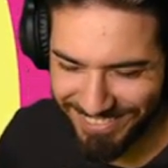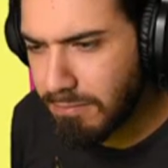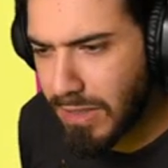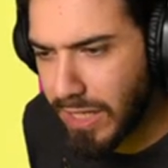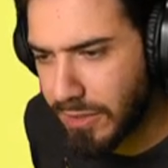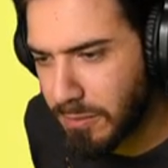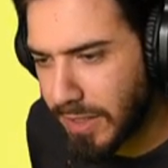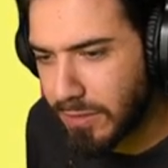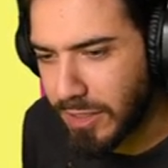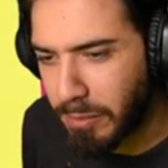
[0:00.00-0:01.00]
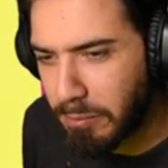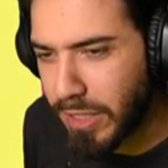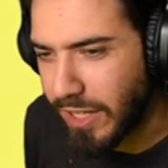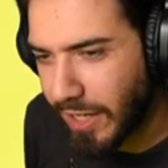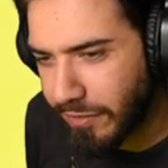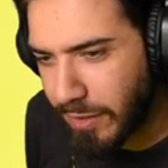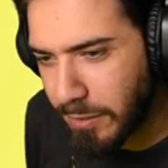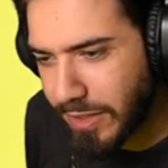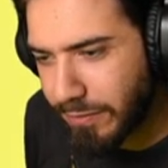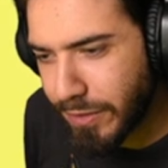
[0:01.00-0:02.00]
Mario, ma noi da bambini
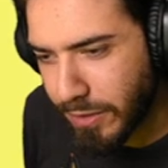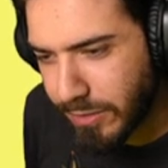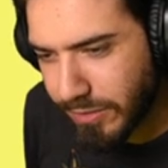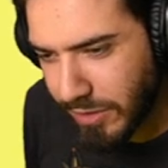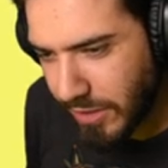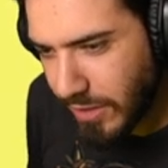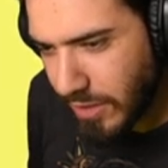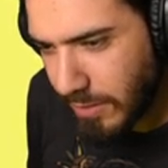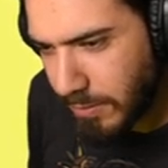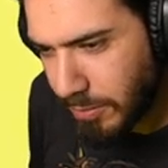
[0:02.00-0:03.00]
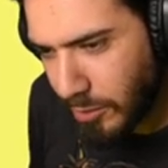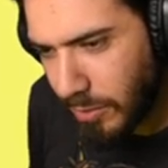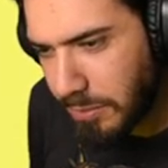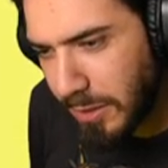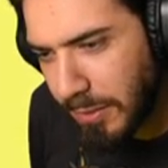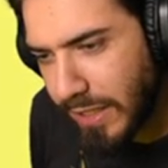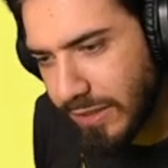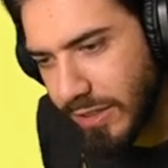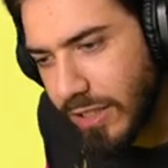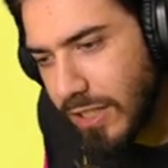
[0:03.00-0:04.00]
eravamo davvero così. Eh,
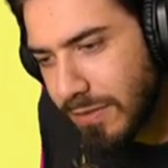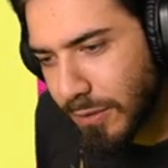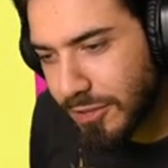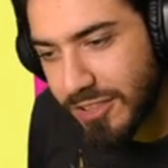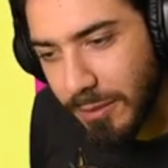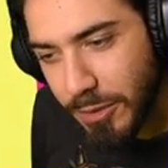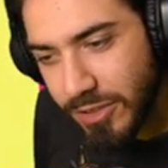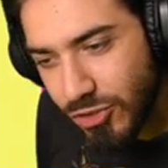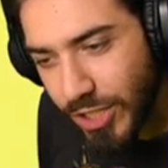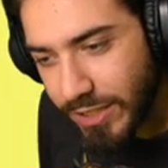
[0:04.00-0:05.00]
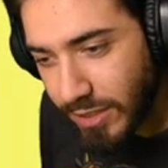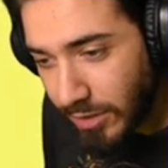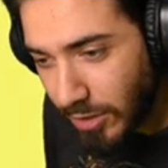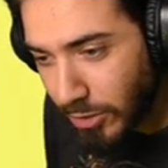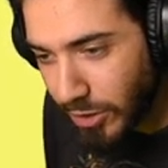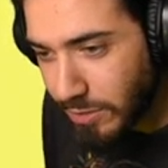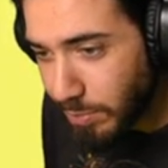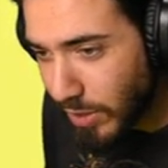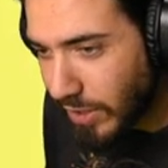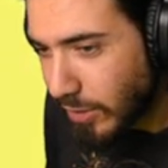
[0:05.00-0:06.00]
probabilmente. Forse stiamo ingigantendo ancora di
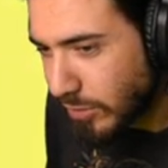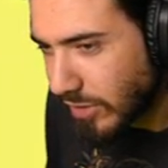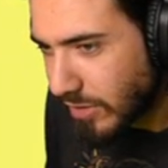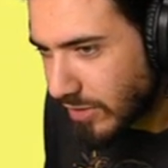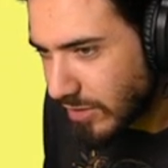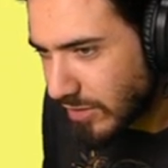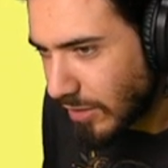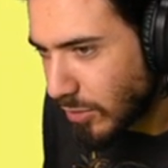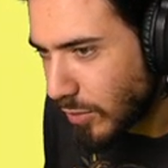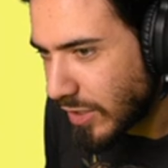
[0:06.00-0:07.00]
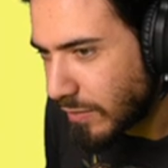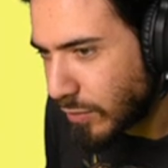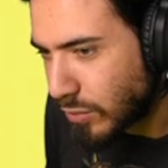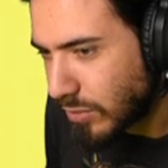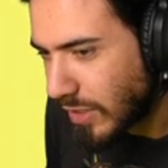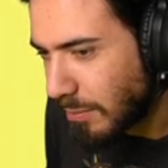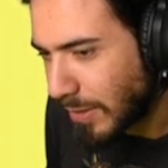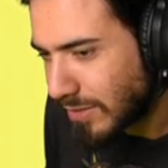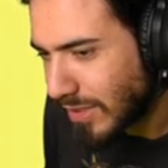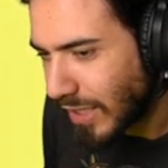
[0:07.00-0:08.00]
più la cosa, essendo qui nel futuro, nel
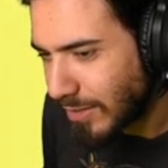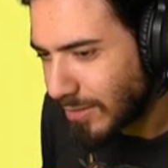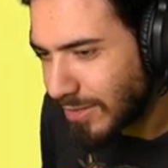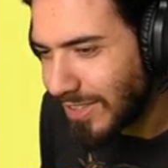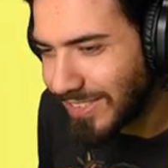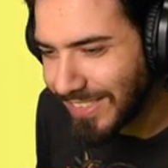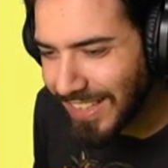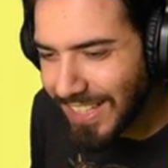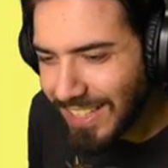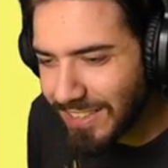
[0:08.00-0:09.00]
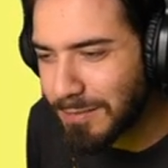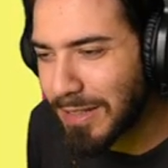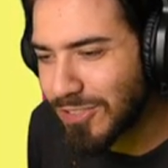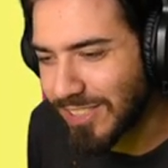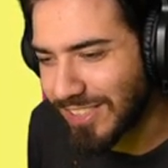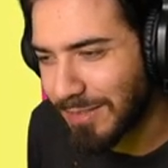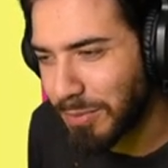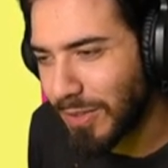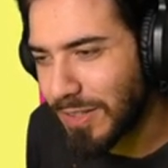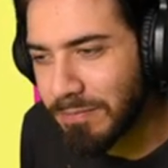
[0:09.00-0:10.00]
passato. Ti immagini se
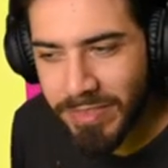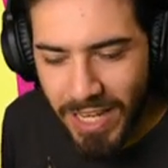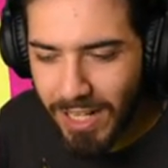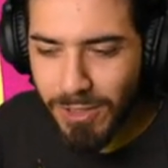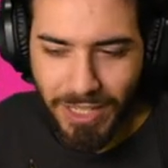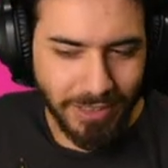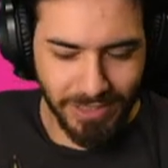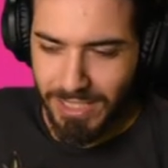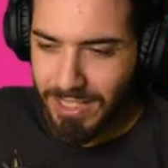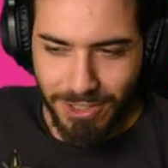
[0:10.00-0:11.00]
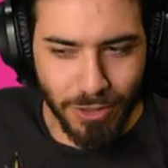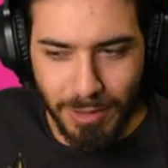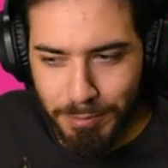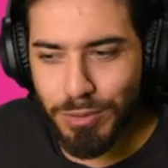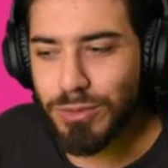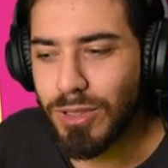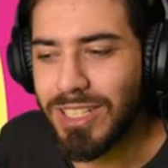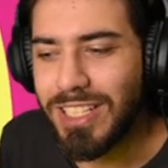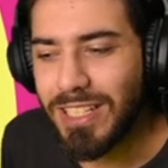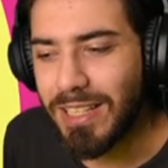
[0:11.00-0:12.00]
poi... Allora, io la butto
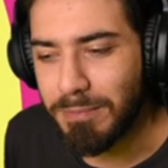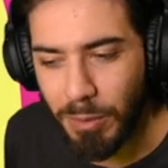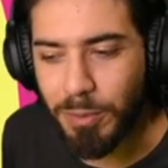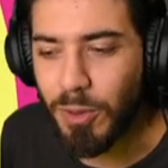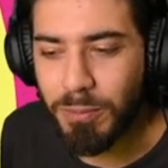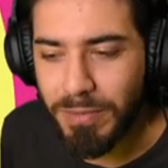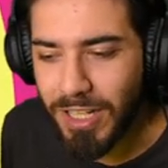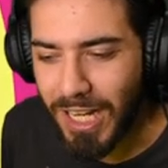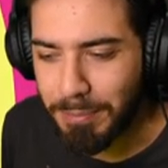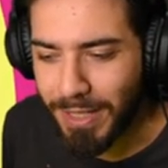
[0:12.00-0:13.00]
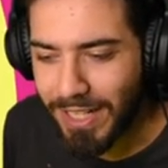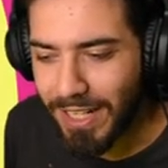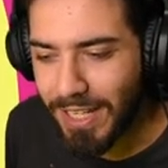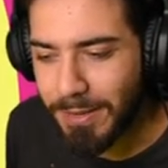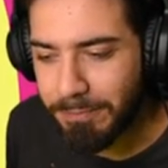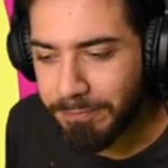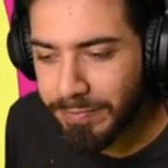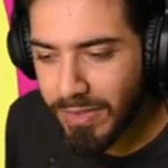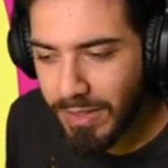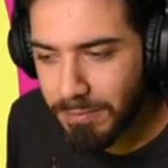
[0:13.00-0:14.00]
lì proprio a parere
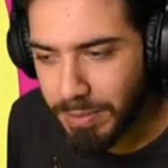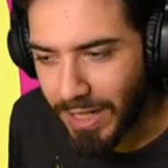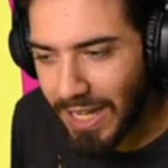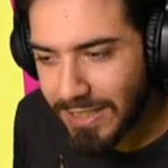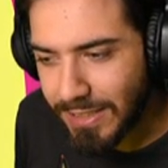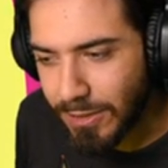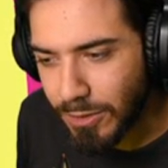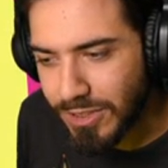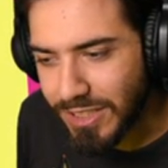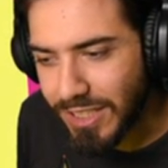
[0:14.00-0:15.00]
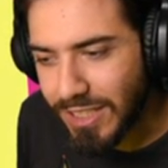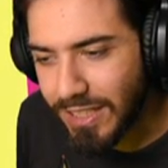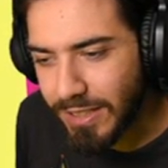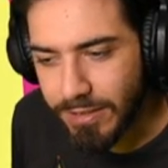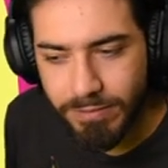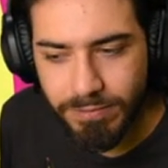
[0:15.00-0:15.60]
pratico di